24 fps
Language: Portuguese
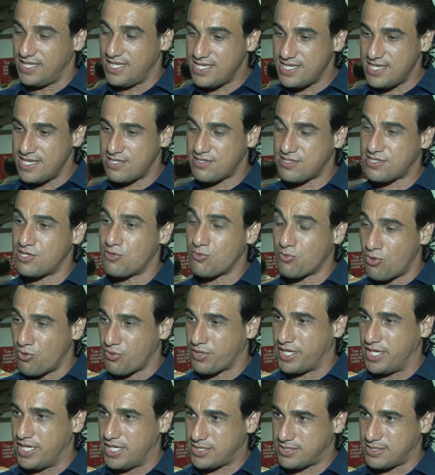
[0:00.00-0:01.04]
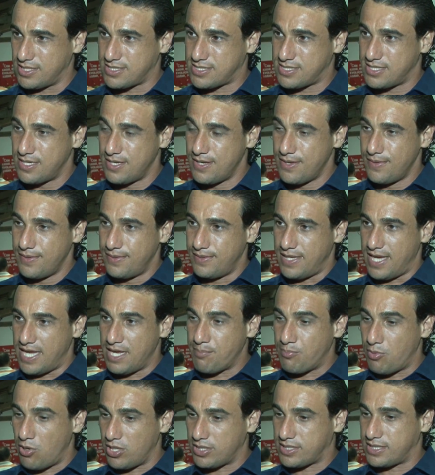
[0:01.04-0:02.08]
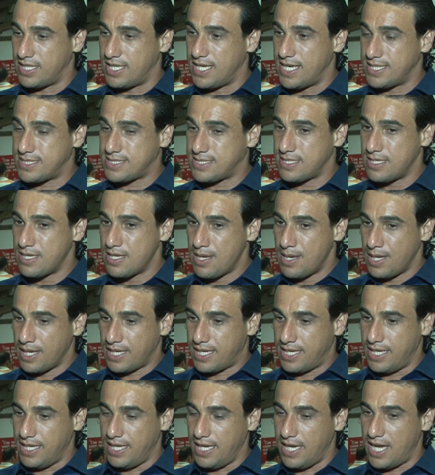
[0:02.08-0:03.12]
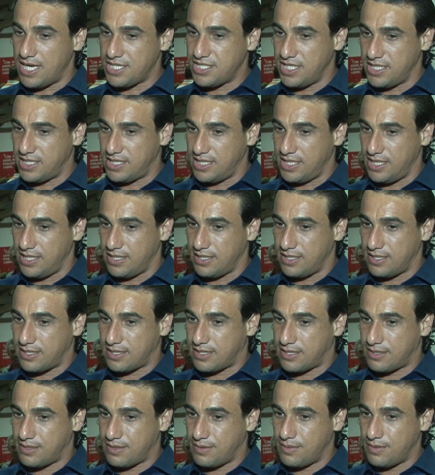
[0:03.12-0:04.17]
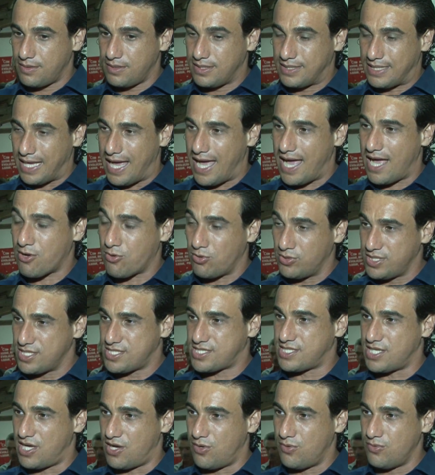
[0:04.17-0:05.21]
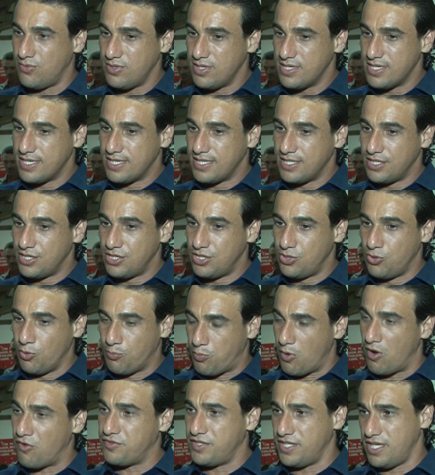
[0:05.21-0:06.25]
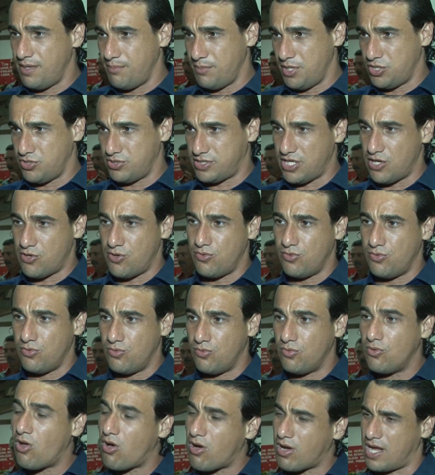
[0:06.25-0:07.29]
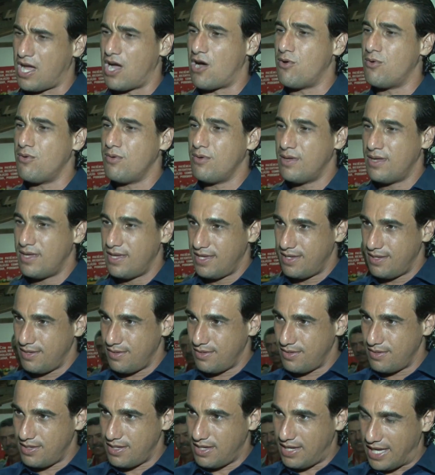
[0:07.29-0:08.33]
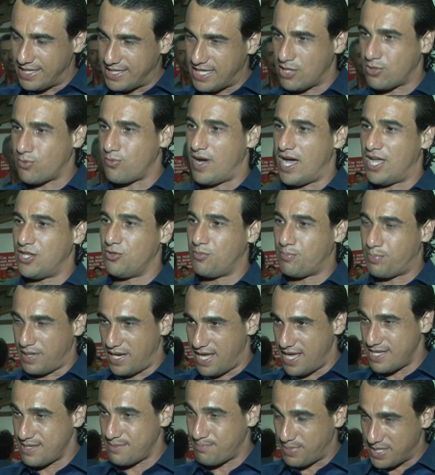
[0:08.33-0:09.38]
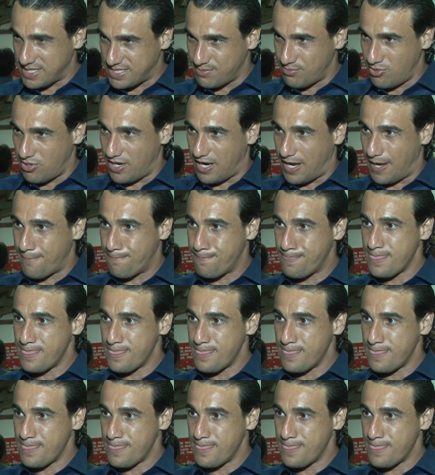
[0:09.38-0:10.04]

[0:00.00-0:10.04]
isso são conquistas né, importantes que a gente dá a condição do povo de Remígio ter um local adequado para se morar.